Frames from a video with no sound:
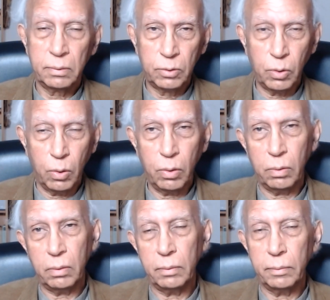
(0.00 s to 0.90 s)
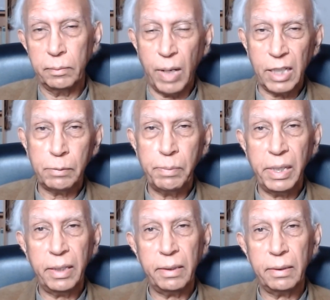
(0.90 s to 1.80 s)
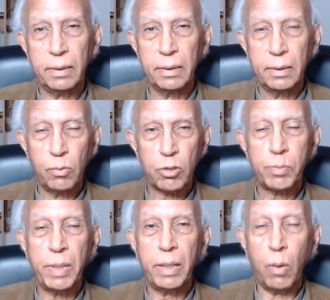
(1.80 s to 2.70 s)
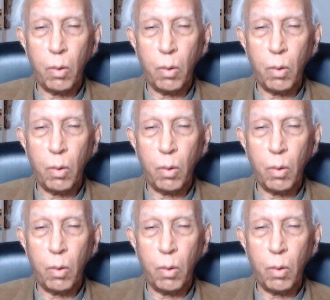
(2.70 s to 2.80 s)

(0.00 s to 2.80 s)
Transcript: जो बाद में उसमें